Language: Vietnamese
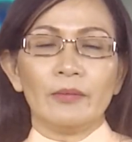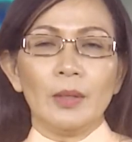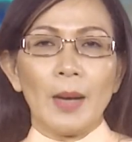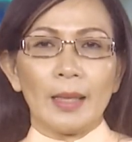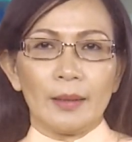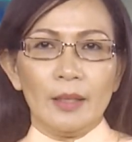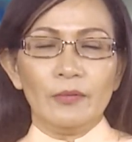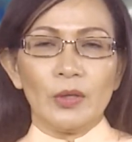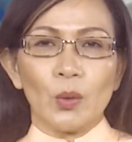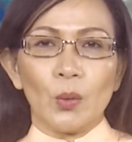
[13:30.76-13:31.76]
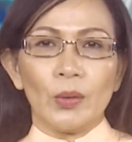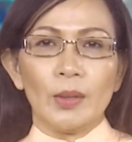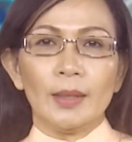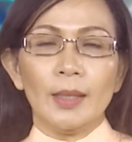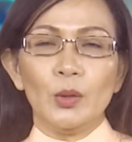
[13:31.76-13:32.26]
Với bản tin vừa rồi,
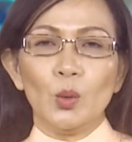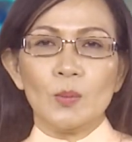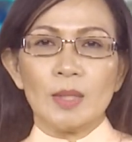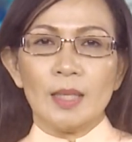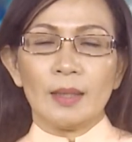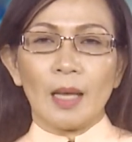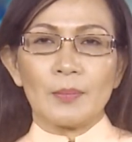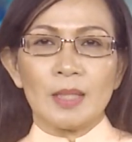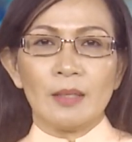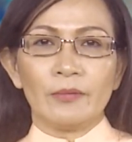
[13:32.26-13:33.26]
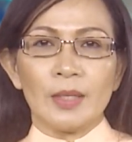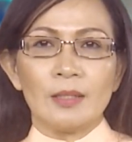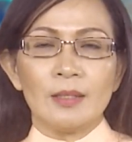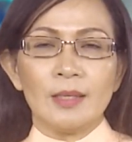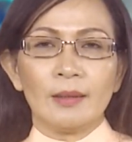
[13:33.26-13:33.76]
Đinh Nhung xin tạm dừng
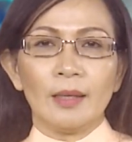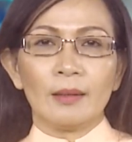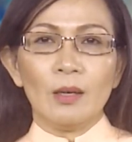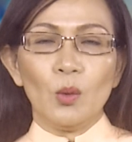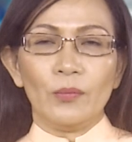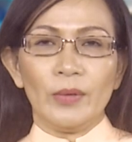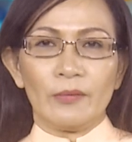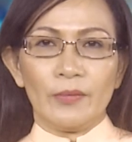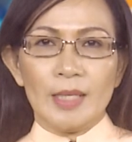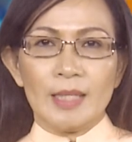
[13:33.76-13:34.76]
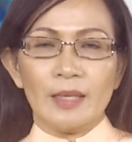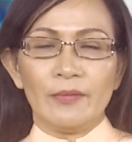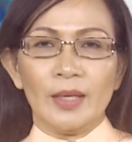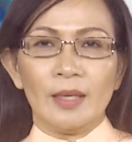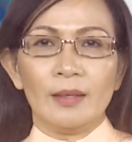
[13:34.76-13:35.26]
phần chương trình tin tức của Việt Face
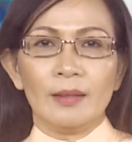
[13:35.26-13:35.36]
TV.